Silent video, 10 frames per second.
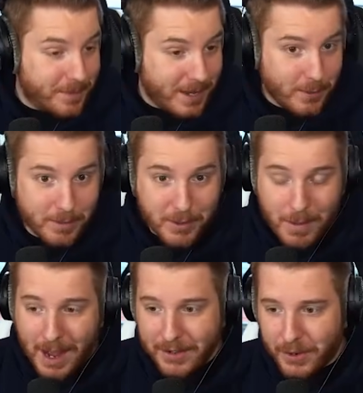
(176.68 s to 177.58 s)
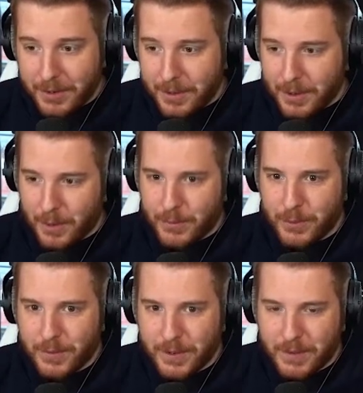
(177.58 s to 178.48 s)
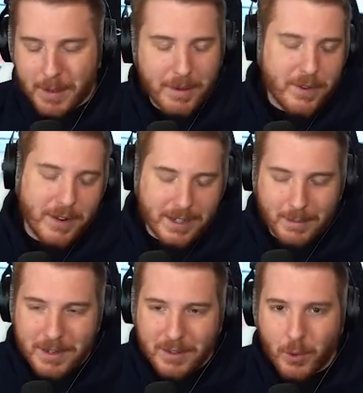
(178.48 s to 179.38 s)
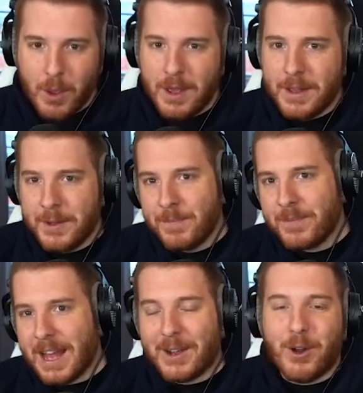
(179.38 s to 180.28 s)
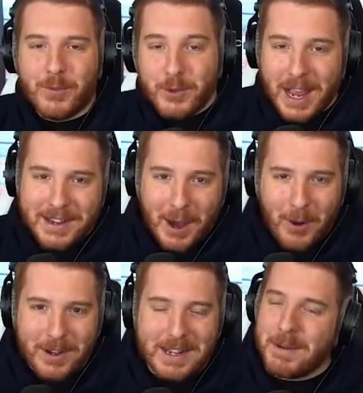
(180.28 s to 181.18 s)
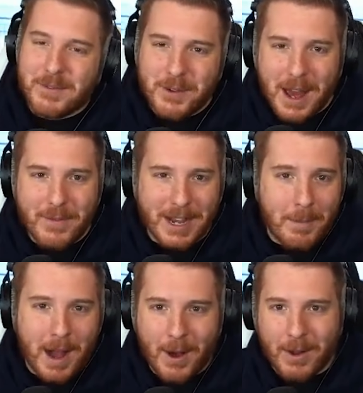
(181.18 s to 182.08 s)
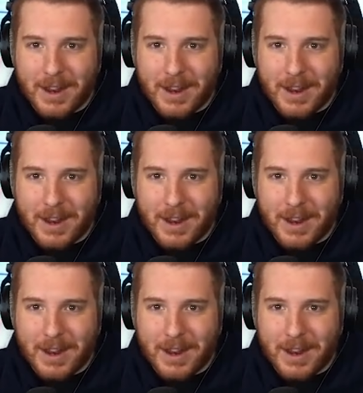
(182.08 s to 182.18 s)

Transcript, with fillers: sehr cool, muss ich auch mal reinschauen. Call of Duty und FIFA, aber FIFA interessiert mich nicht so. Call of Duty eigentlich auch nicht, aber ich würde einfach gerne bei Aaron